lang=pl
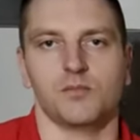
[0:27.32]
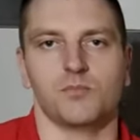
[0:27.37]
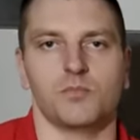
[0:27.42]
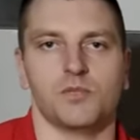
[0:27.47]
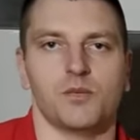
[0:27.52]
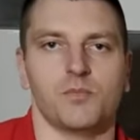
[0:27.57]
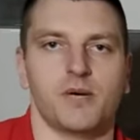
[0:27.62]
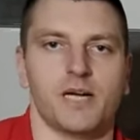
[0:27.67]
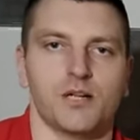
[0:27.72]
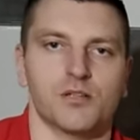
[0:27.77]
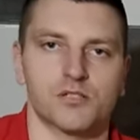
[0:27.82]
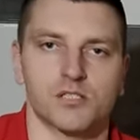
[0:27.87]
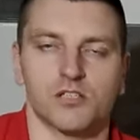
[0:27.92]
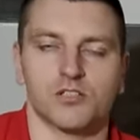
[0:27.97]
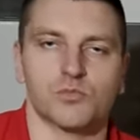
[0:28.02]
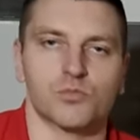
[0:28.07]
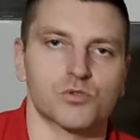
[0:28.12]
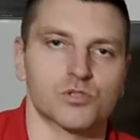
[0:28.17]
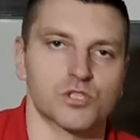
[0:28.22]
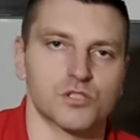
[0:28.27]
nie mając
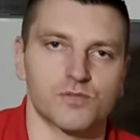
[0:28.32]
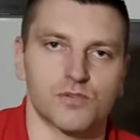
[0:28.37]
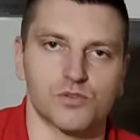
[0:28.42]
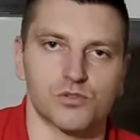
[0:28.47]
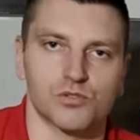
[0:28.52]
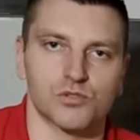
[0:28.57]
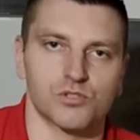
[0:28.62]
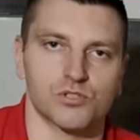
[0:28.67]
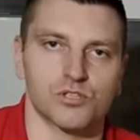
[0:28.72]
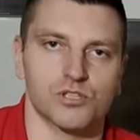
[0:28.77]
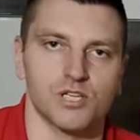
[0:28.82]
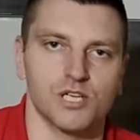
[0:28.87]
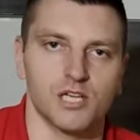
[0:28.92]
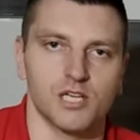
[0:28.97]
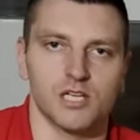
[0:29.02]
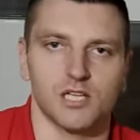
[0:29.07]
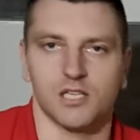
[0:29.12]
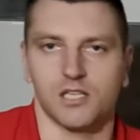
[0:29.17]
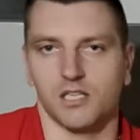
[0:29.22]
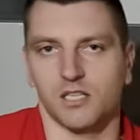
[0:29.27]
nawet możliwości
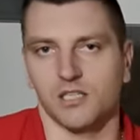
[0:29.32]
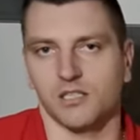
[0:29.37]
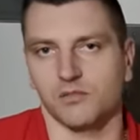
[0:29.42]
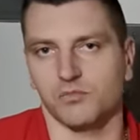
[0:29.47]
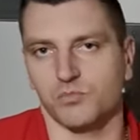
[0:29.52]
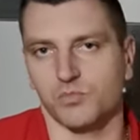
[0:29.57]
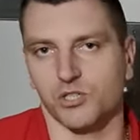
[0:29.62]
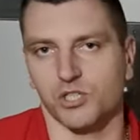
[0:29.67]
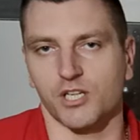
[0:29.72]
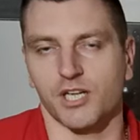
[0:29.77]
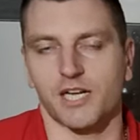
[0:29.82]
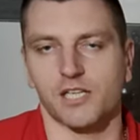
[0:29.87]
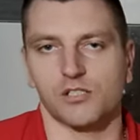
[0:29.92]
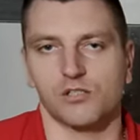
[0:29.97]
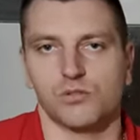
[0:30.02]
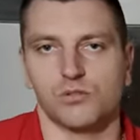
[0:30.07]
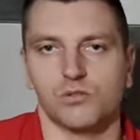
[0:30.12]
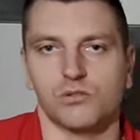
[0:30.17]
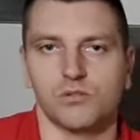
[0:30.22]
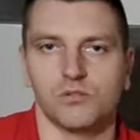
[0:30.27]
e,
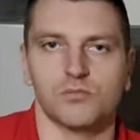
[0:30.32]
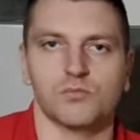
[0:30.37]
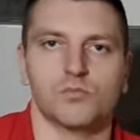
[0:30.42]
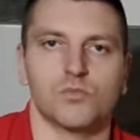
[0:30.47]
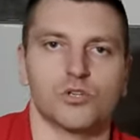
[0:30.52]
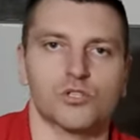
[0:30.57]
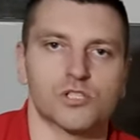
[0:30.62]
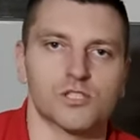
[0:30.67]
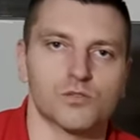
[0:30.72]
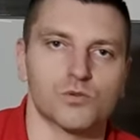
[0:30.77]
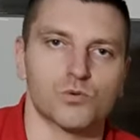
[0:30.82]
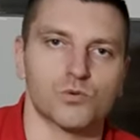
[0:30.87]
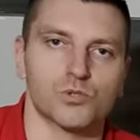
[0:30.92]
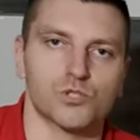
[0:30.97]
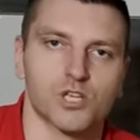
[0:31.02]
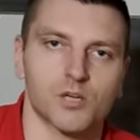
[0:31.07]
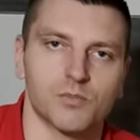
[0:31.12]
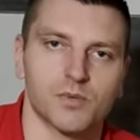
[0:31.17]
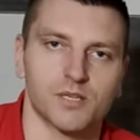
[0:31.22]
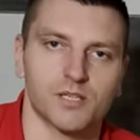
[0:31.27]
przyjazdu, może u
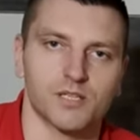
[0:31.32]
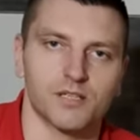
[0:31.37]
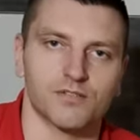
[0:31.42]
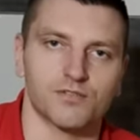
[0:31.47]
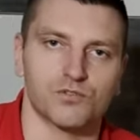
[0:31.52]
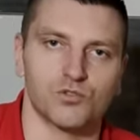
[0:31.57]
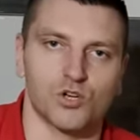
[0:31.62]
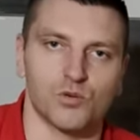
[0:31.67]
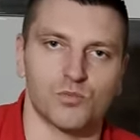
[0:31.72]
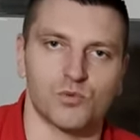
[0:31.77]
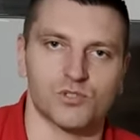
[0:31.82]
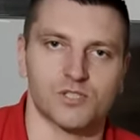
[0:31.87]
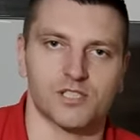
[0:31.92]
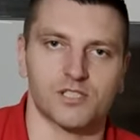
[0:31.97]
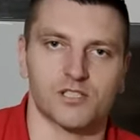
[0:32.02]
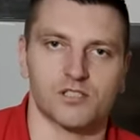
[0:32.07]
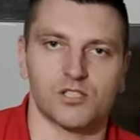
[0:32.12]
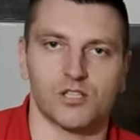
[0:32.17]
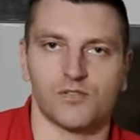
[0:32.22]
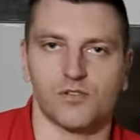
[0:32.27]
siebie w domu
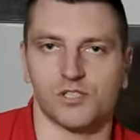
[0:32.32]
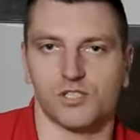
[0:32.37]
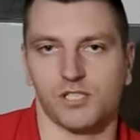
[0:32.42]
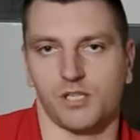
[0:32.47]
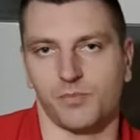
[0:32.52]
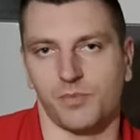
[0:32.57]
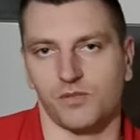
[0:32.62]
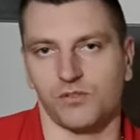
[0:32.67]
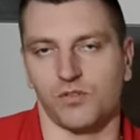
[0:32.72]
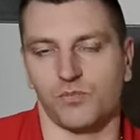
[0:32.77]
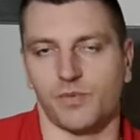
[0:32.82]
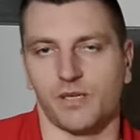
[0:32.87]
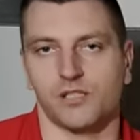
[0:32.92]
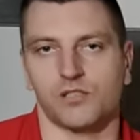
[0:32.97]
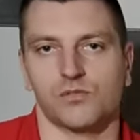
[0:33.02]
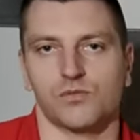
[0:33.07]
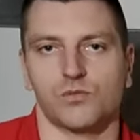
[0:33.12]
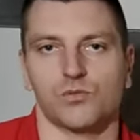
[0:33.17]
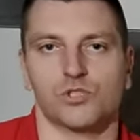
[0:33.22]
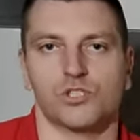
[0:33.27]
zastosować. Na pewno
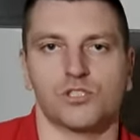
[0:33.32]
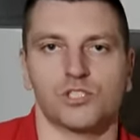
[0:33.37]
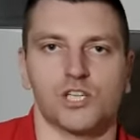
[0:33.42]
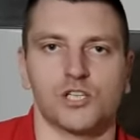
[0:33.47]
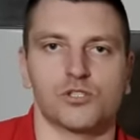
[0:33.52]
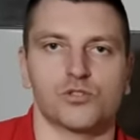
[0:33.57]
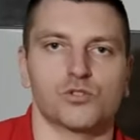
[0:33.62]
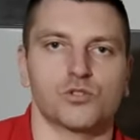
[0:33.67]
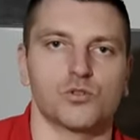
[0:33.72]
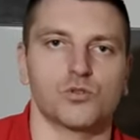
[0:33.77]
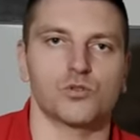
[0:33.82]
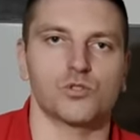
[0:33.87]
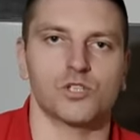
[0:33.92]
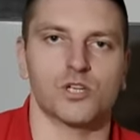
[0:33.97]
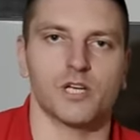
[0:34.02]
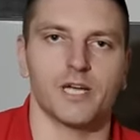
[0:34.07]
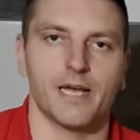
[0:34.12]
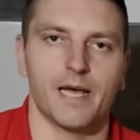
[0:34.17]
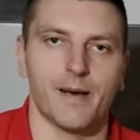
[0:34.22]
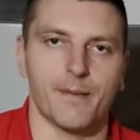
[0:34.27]
Państwo już część
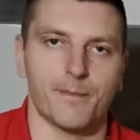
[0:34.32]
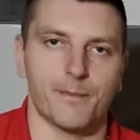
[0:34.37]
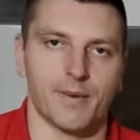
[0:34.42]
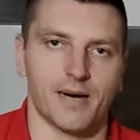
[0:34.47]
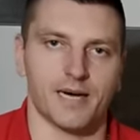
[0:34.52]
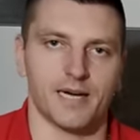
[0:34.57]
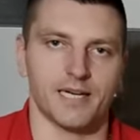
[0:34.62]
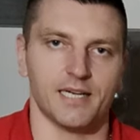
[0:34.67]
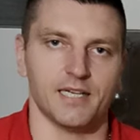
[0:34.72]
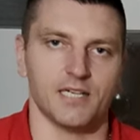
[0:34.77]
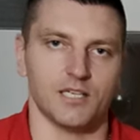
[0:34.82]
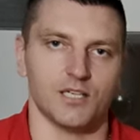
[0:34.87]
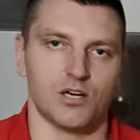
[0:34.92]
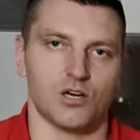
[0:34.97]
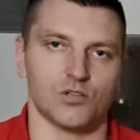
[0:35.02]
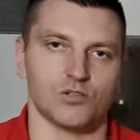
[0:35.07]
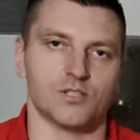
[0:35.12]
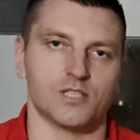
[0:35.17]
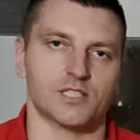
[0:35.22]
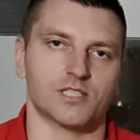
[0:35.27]
ludzi ma
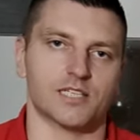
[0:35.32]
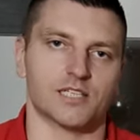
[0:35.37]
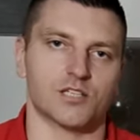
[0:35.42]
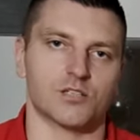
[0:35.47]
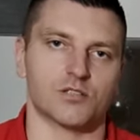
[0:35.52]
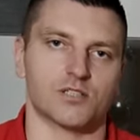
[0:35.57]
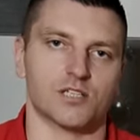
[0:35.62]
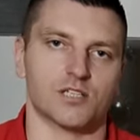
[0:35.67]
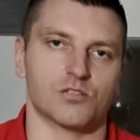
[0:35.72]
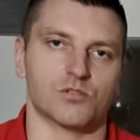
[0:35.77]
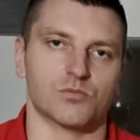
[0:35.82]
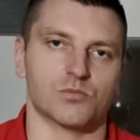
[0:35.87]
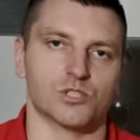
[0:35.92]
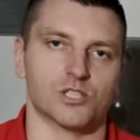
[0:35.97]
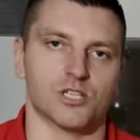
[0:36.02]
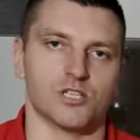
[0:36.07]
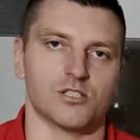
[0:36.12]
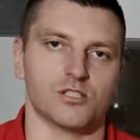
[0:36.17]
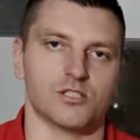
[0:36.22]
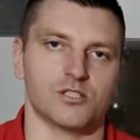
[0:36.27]
od nas taką, taką
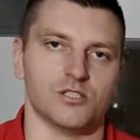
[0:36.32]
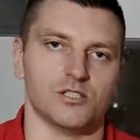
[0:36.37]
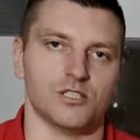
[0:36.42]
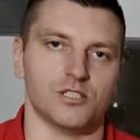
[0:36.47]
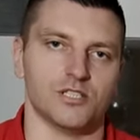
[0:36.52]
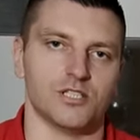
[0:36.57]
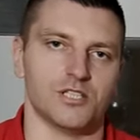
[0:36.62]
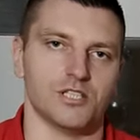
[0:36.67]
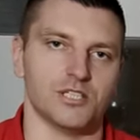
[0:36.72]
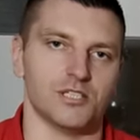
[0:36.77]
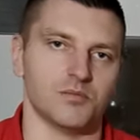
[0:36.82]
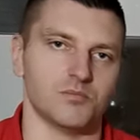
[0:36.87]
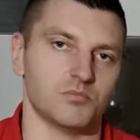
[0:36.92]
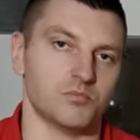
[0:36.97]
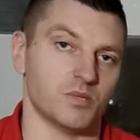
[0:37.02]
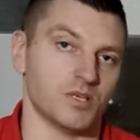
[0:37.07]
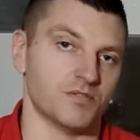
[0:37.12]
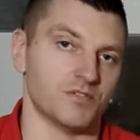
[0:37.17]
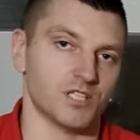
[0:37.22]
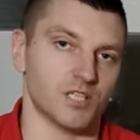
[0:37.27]
rzecz i
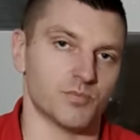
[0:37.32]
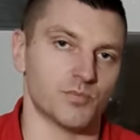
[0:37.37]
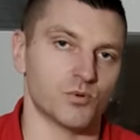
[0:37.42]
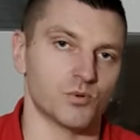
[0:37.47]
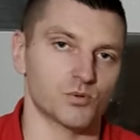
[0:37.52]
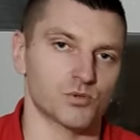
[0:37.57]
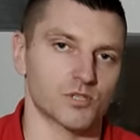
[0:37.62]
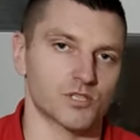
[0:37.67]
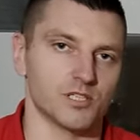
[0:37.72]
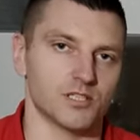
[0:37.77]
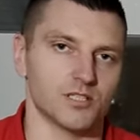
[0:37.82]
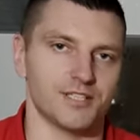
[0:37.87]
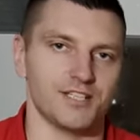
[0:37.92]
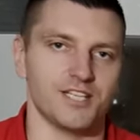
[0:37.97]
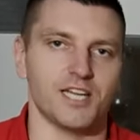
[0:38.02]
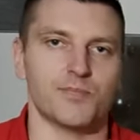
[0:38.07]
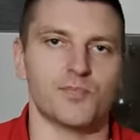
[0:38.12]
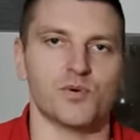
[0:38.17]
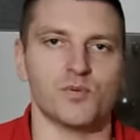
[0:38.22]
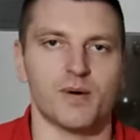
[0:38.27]
pewnie na płucy
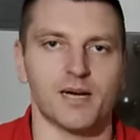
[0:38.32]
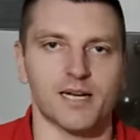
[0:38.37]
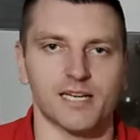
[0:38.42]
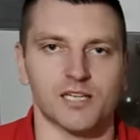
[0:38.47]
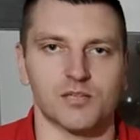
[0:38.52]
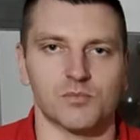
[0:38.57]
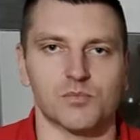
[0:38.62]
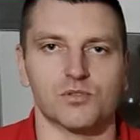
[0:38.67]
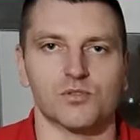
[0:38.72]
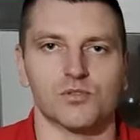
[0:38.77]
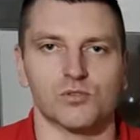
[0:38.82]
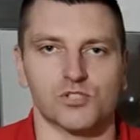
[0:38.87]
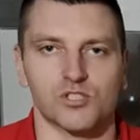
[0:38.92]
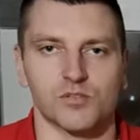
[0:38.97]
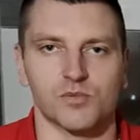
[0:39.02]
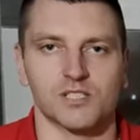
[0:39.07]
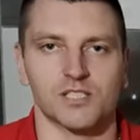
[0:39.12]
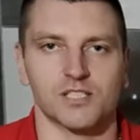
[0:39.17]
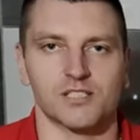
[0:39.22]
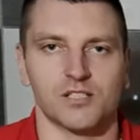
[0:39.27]
nie pomaga, bo to
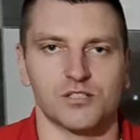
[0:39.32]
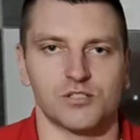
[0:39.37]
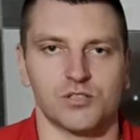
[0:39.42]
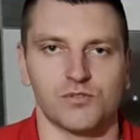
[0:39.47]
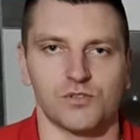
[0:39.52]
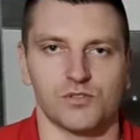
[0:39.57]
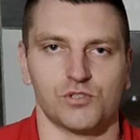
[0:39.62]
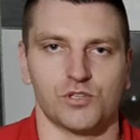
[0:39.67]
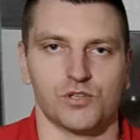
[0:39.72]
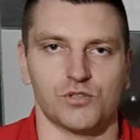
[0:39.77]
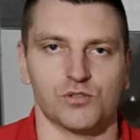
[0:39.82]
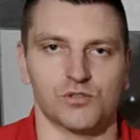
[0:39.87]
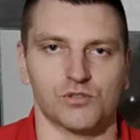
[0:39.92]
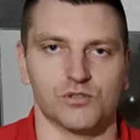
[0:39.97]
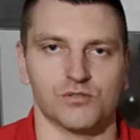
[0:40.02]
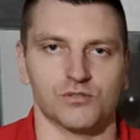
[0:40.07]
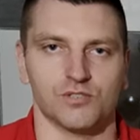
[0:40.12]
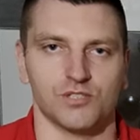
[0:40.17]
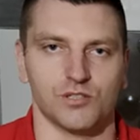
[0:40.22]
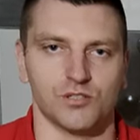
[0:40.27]
trzeba zastosować w
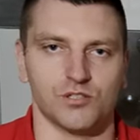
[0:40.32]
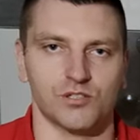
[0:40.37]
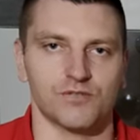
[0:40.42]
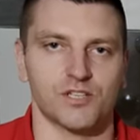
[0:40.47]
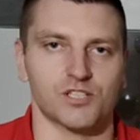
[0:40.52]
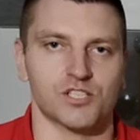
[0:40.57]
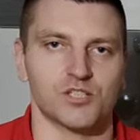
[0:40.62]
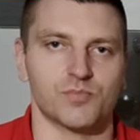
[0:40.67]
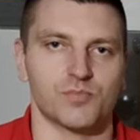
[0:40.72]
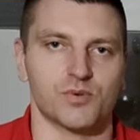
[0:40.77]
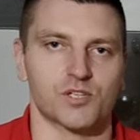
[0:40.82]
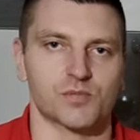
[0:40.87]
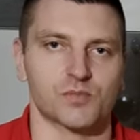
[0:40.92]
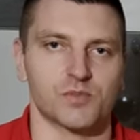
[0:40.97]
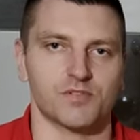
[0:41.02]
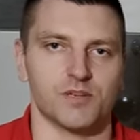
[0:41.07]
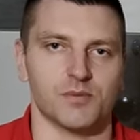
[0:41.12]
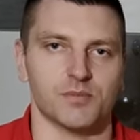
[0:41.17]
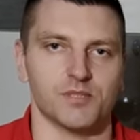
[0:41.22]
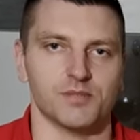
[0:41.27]
końcu. I o tym właśnie
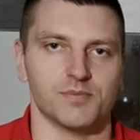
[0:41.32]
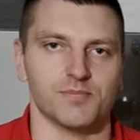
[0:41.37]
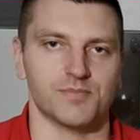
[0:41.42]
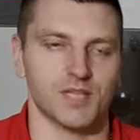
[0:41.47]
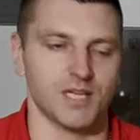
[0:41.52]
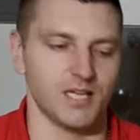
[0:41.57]
porozmawiamy.